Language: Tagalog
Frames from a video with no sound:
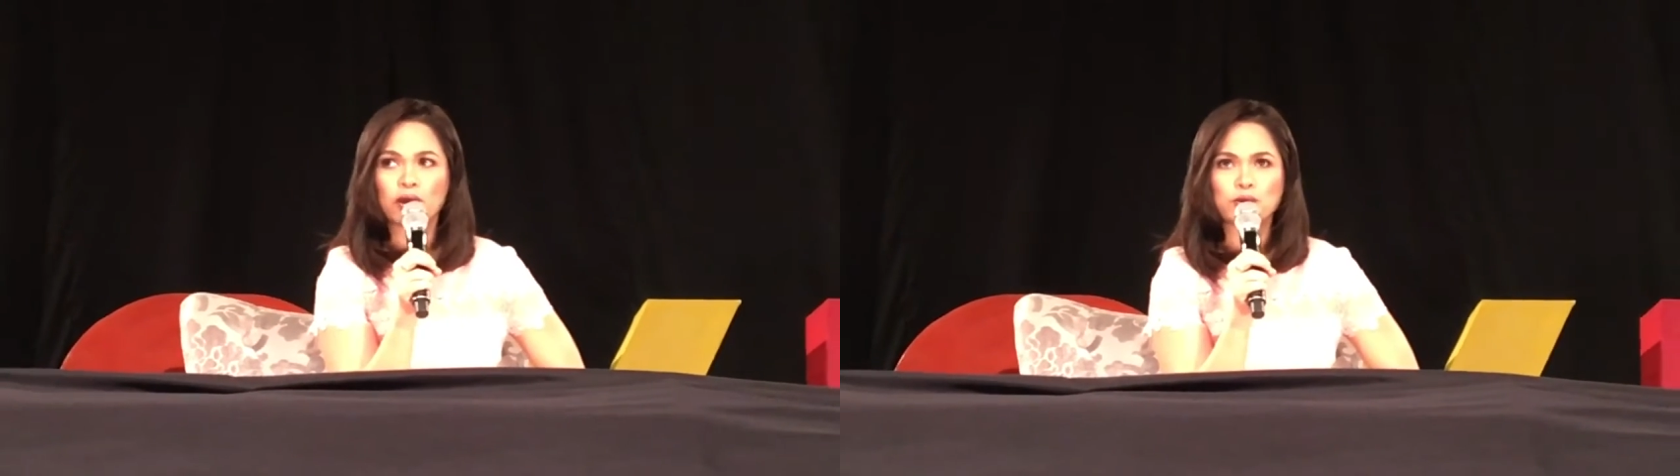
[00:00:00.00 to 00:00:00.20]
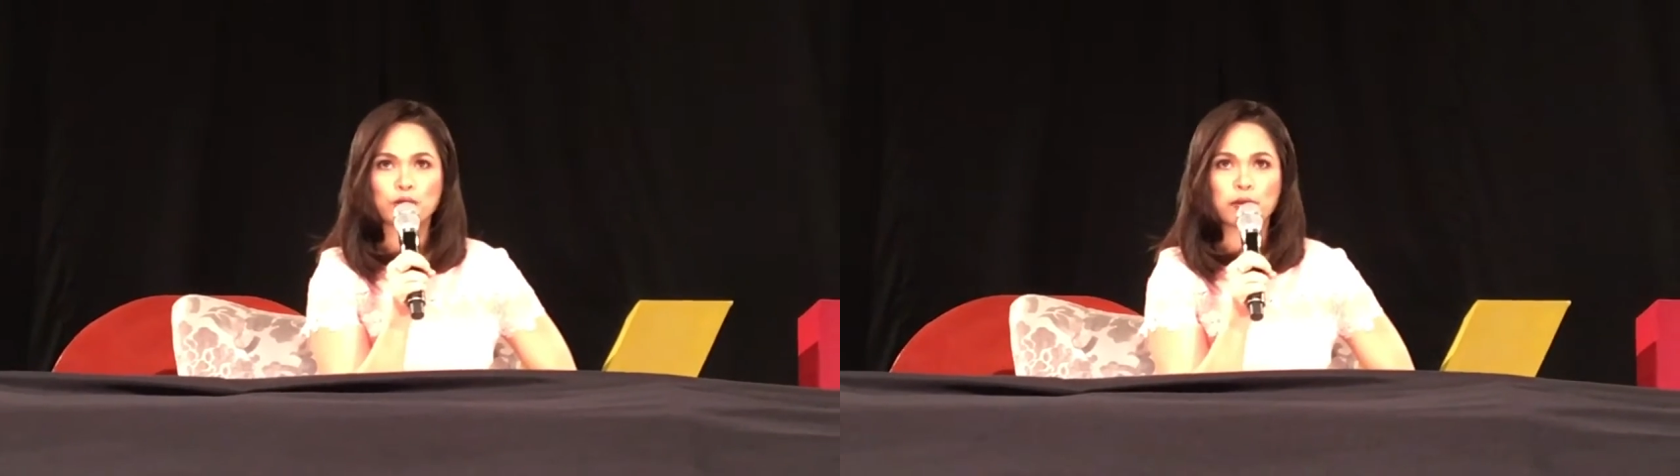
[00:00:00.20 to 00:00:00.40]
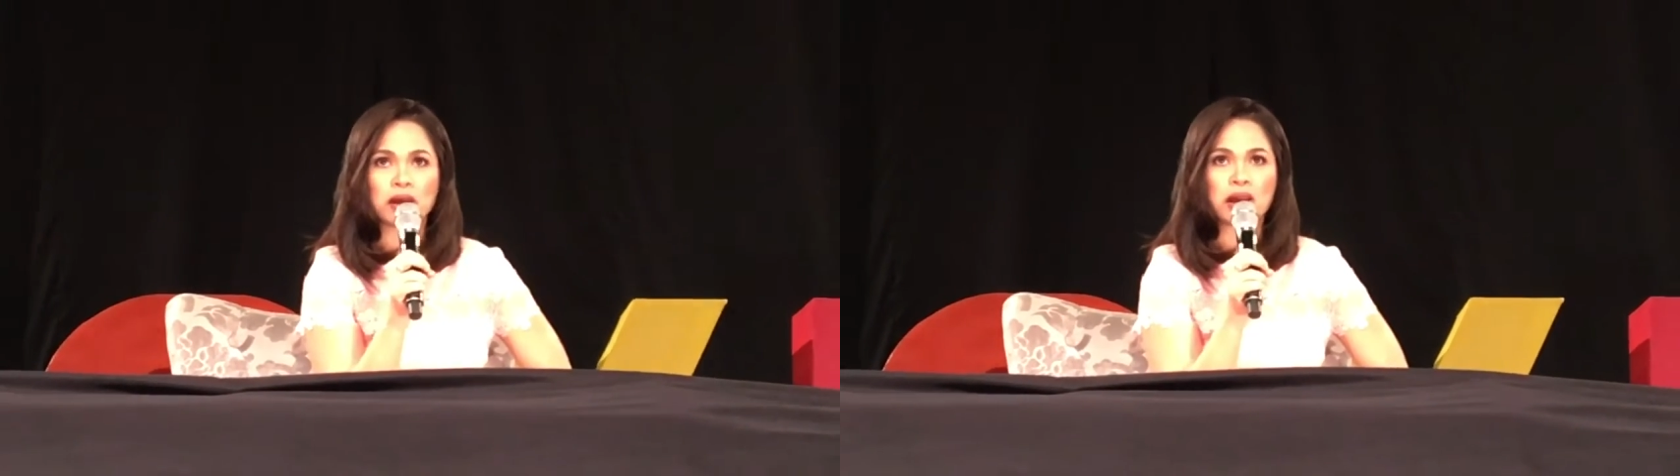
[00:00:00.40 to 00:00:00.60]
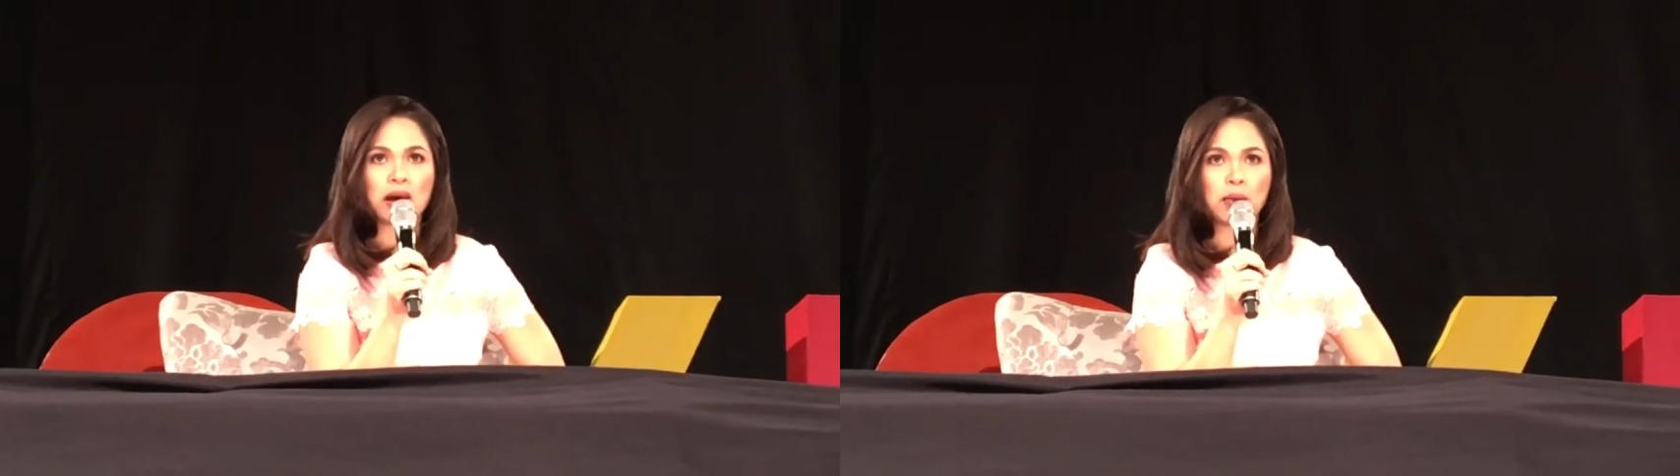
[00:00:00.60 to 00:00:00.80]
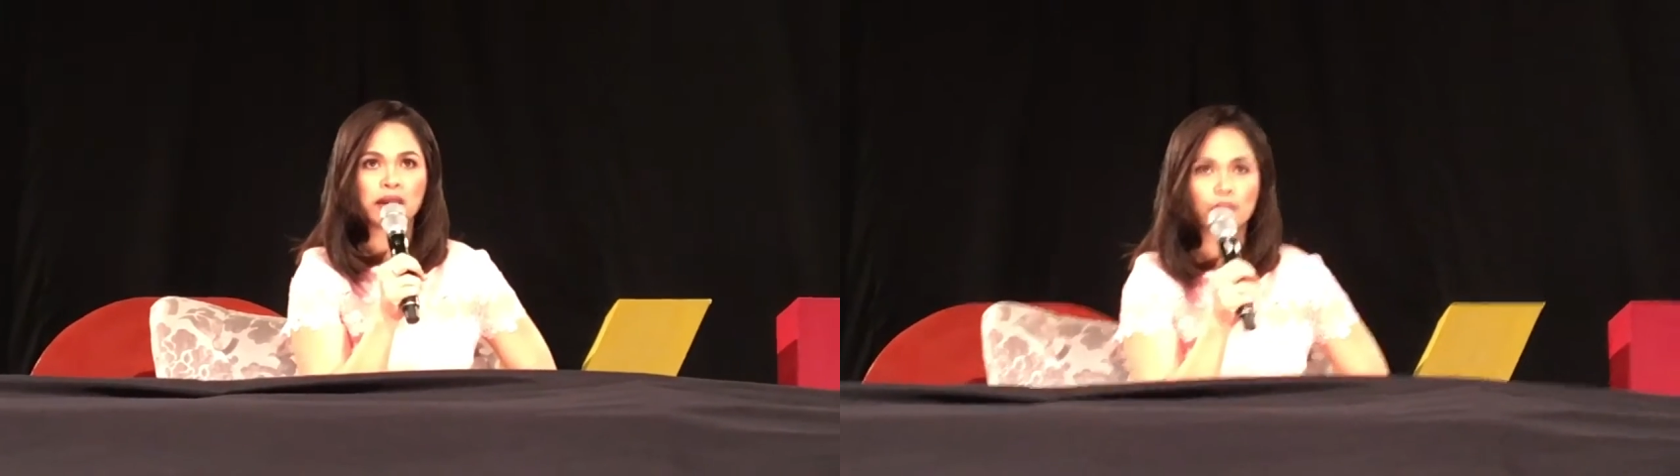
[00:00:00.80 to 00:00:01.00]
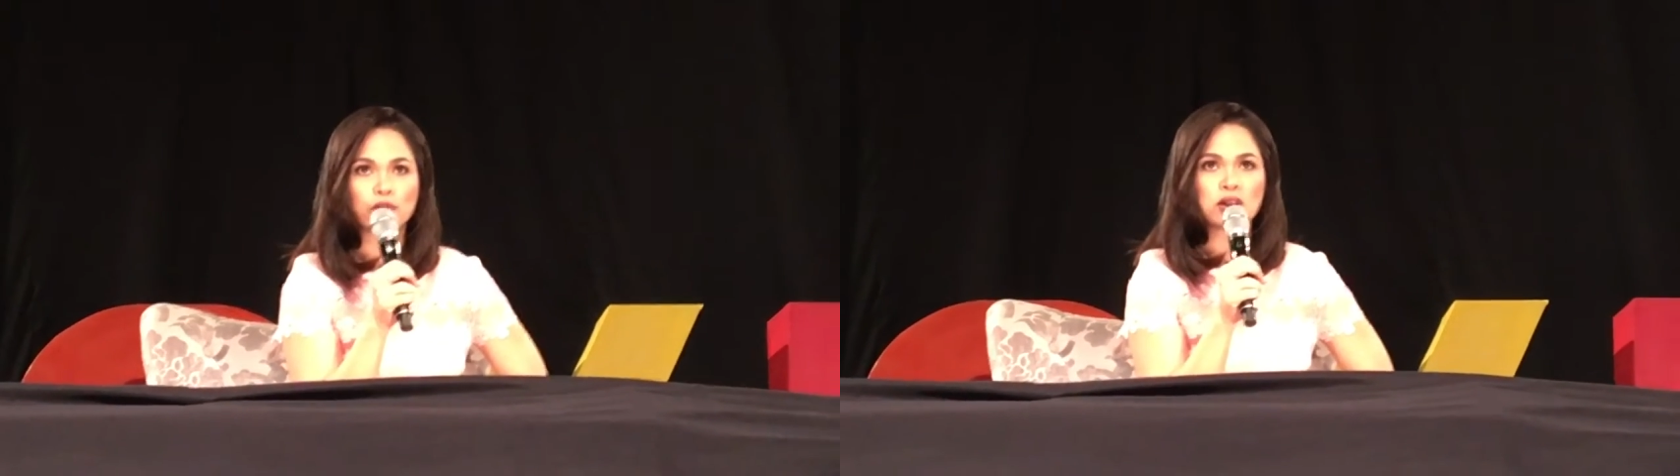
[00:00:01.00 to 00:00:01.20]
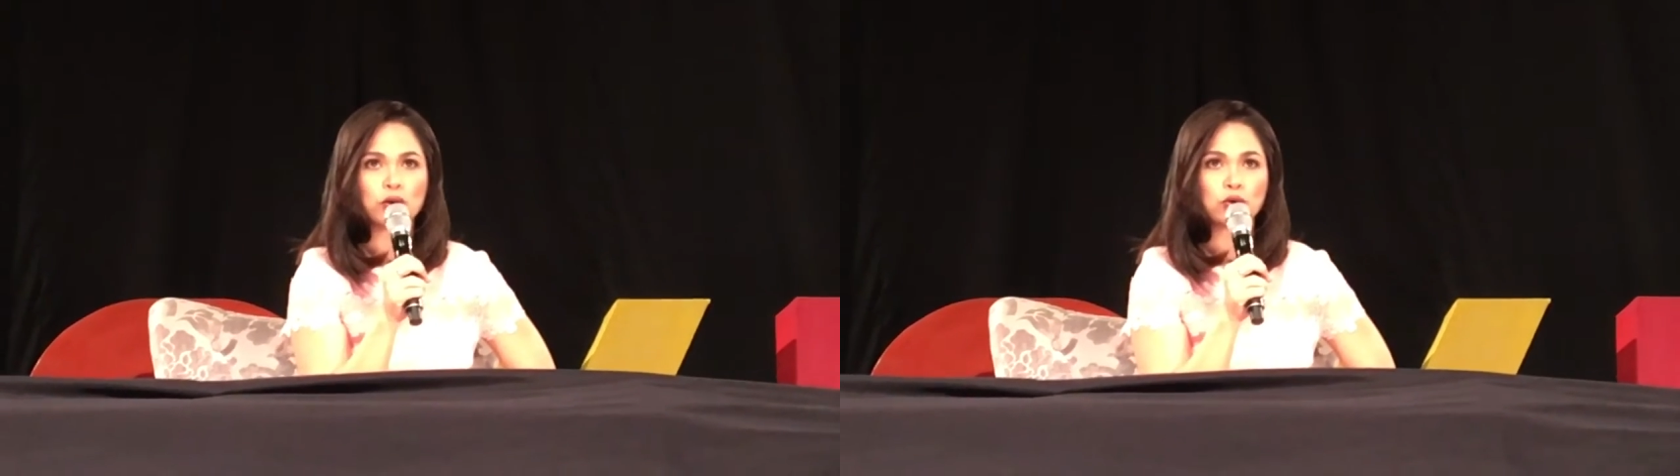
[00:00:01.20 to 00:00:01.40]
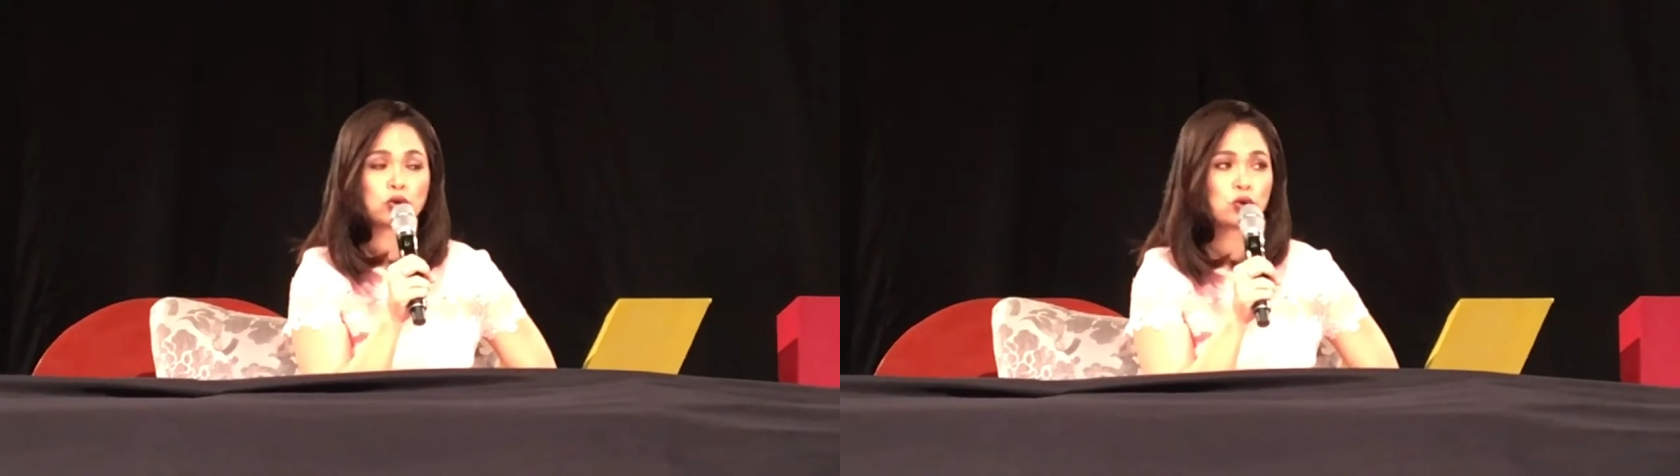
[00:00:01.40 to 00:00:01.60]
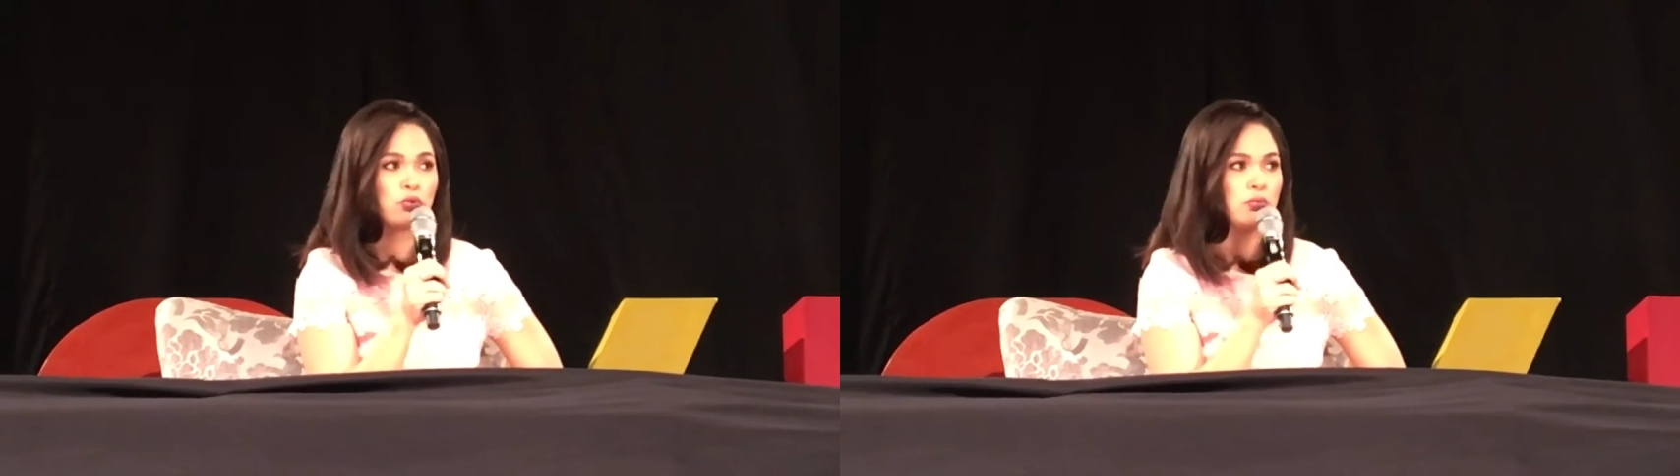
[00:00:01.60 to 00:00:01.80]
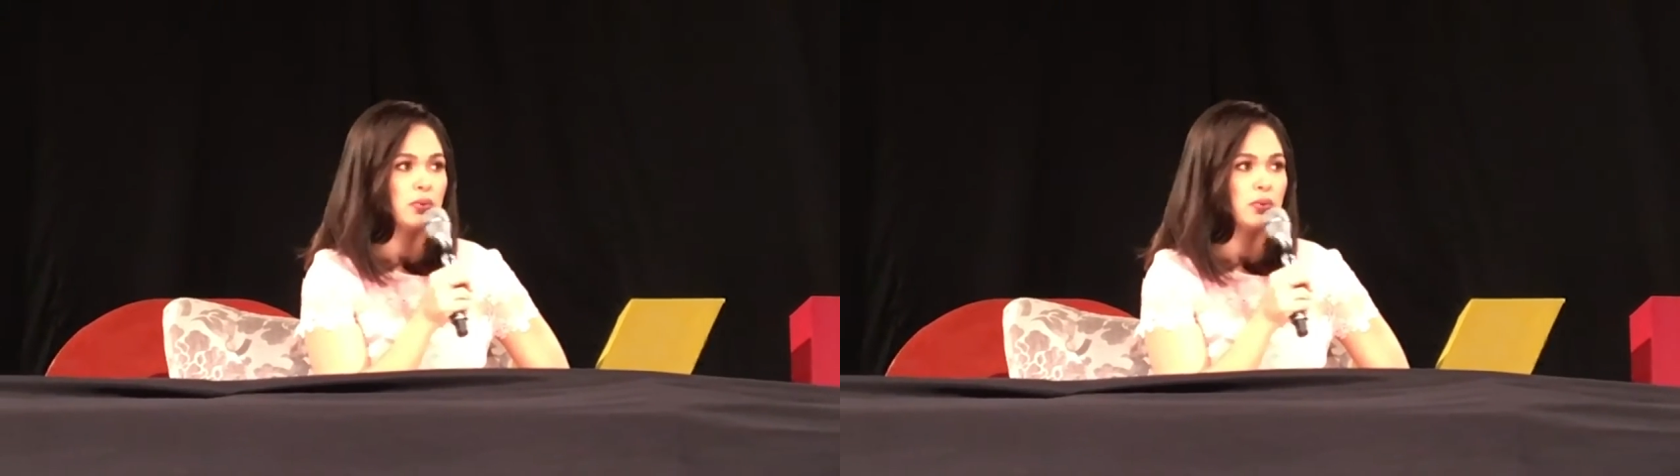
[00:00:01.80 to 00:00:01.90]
I'm sure malalaman niya to sa YouTube.